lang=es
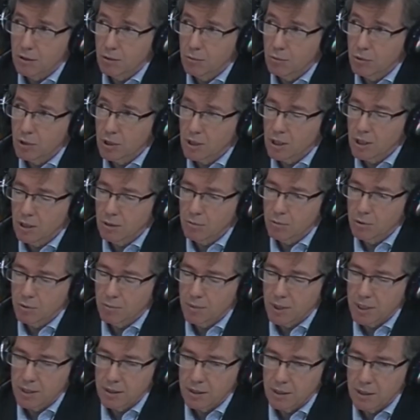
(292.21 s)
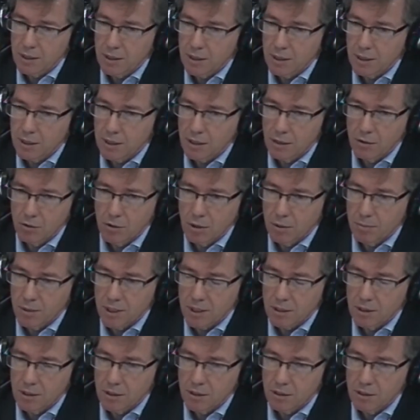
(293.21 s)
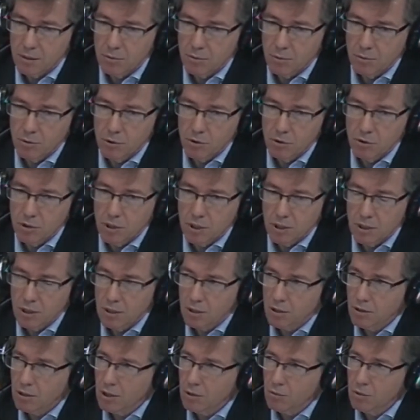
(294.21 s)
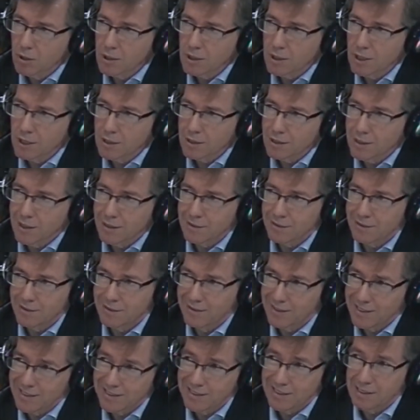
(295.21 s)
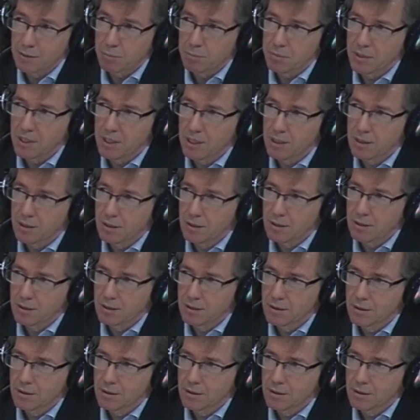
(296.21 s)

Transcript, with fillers: comunicado por parte del ejército y a partir de ese momento se inicia una cuenta atrás desesperada,